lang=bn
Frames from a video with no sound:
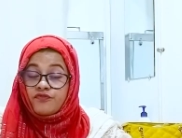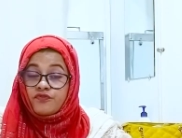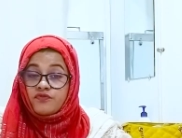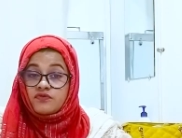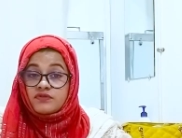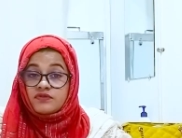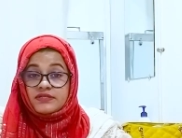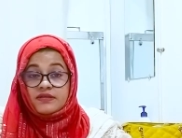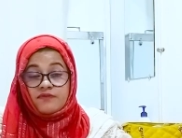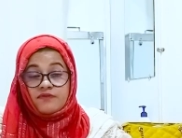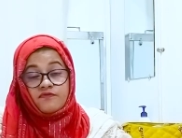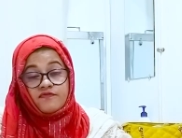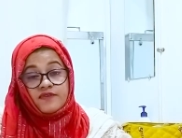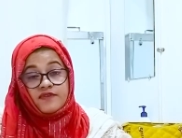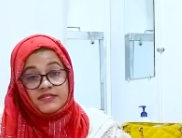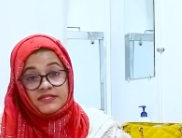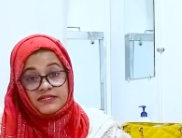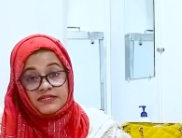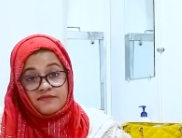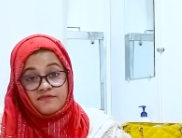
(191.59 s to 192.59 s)
ফ্রুটস এবং
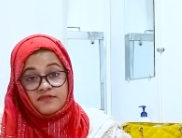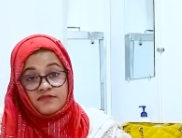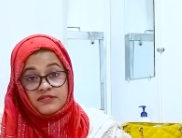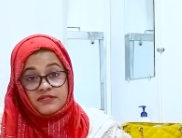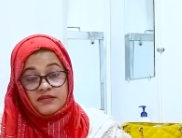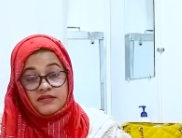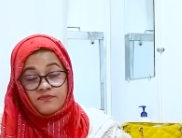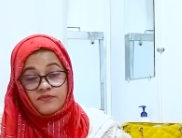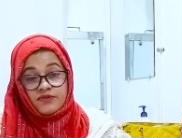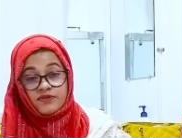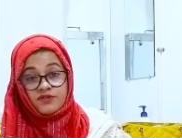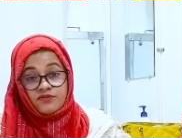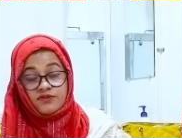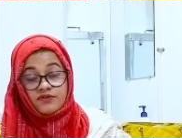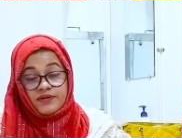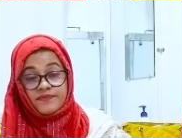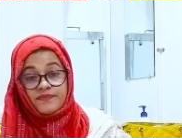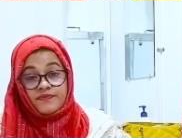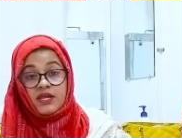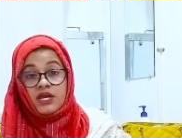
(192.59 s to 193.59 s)
ভেজিটেবলস এর
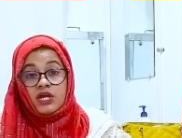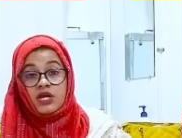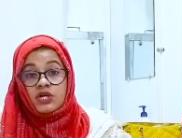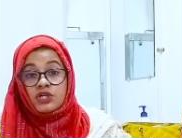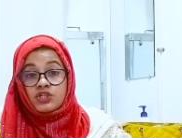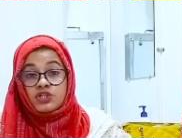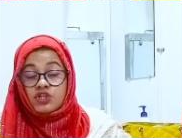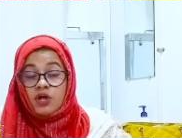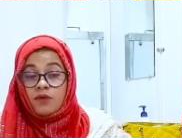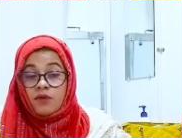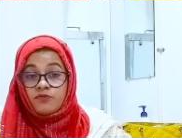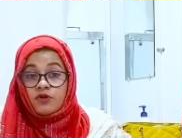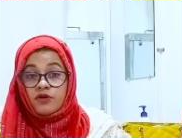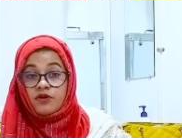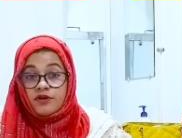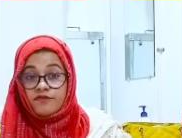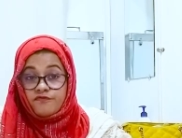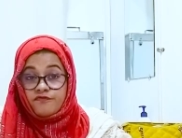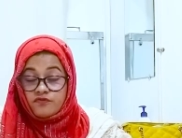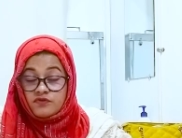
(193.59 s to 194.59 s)
ভিতরে সব
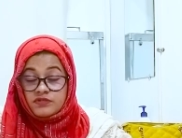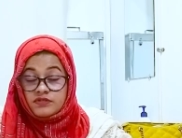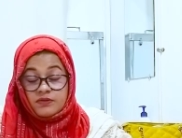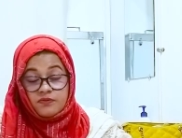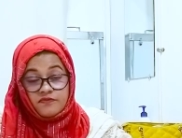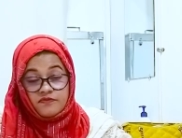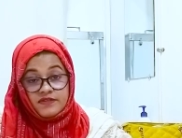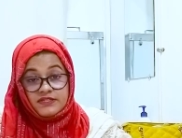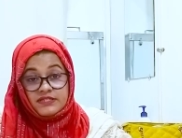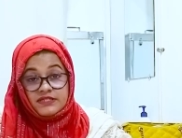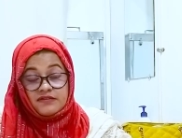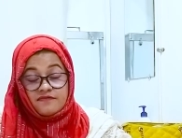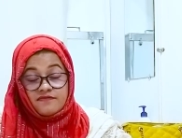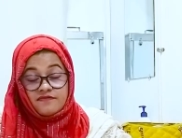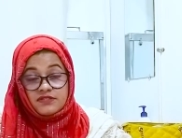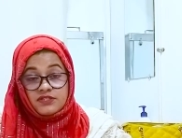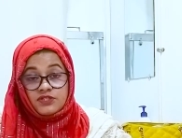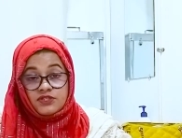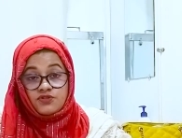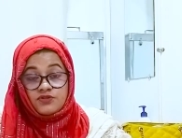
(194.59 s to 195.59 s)
ধরনের ফ্রুটস এবং
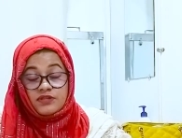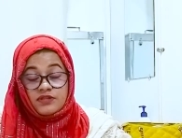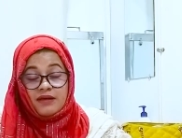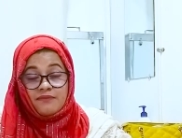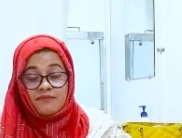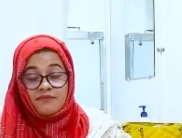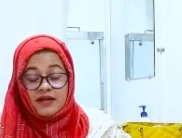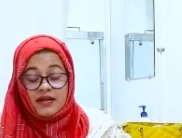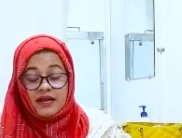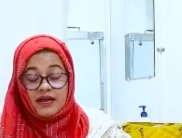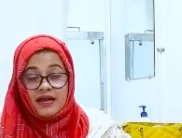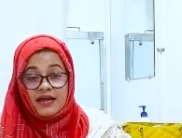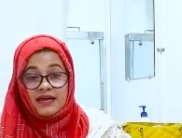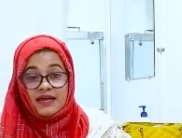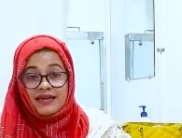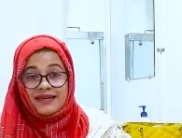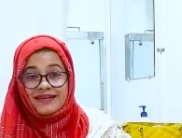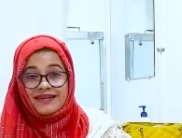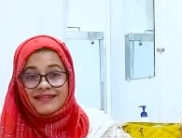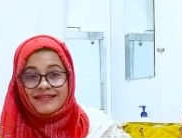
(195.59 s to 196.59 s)
ভেজিটেবলস যদি আমরা
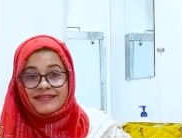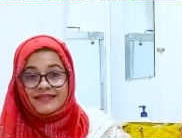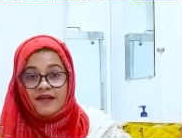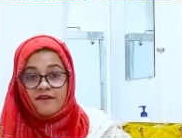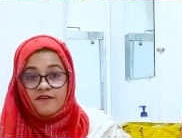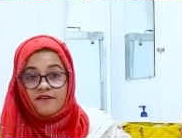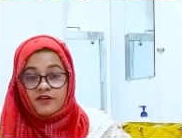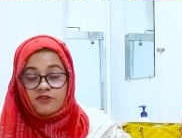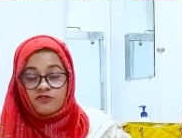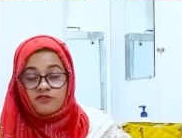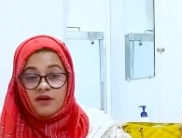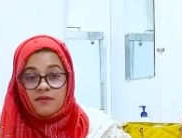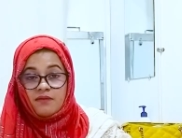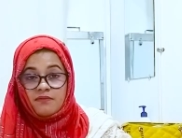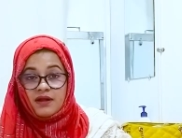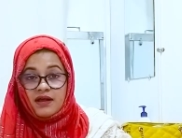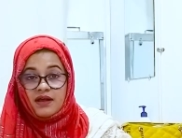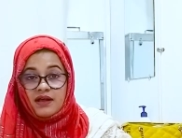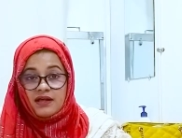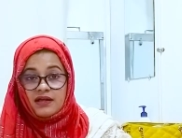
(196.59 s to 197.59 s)
খাই তাহলে কিন্তু
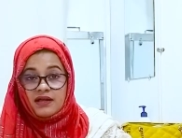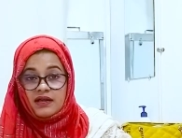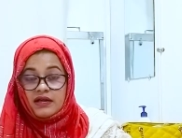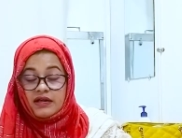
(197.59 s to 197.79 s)
আমরা